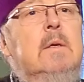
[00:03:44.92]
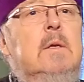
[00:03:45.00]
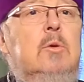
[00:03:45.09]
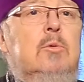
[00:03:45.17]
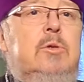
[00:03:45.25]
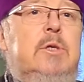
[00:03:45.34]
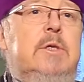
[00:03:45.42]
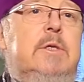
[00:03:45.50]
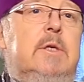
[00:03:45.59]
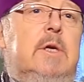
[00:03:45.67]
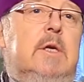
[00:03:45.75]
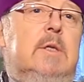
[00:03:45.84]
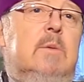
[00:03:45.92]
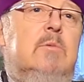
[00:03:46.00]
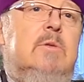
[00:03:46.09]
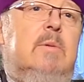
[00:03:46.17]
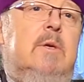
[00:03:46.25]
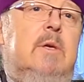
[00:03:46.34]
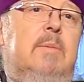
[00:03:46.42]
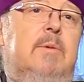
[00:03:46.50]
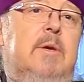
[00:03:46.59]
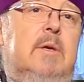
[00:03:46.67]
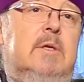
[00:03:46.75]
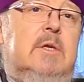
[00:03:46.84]
и учить этому своих
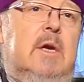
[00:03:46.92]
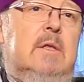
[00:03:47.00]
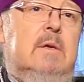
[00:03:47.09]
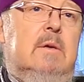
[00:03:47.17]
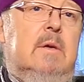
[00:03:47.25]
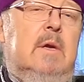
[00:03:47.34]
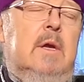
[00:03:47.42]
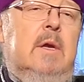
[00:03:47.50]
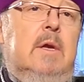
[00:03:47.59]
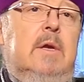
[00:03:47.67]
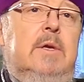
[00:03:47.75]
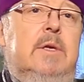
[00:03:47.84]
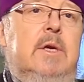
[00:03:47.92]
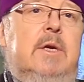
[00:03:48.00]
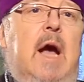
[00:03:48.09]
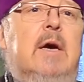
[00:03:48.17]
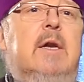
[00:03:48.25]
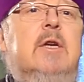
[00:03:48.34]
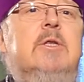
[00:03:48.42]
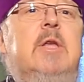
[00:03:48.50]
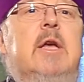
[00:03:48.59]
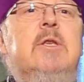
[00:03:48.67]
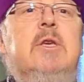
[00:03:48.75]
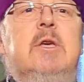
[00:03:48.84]
прихожан. И как
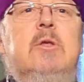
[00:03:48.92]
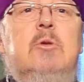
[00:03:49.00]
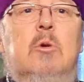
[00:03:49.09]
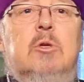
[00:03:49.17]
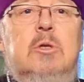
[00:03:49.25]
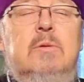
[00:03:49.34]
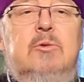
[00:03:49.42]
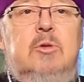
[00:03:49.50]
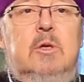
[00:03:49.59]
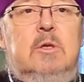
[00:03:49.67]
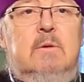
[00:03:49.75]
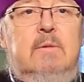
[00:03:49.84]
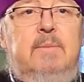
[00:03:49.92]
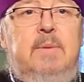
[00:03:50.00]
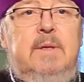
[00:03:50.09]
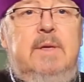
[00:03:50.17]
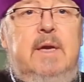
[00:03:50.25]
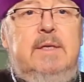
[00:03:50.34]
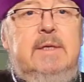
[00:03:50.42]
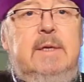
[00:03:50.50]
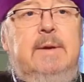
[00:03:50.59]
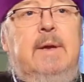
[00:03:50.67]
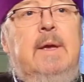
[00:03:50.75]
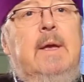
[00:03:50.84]
гражданин должен все это выполнять.
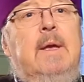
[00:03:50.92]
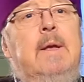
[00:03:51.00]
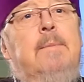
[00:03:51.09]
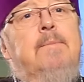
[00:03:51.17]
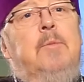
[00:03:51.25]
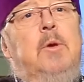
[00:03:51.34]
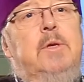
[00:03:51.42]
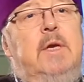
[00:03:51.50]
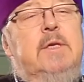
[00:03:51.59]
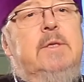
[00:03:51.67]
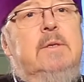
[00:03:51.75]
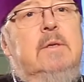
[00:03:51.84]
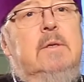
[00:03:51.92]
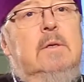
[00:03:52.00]
Но есть,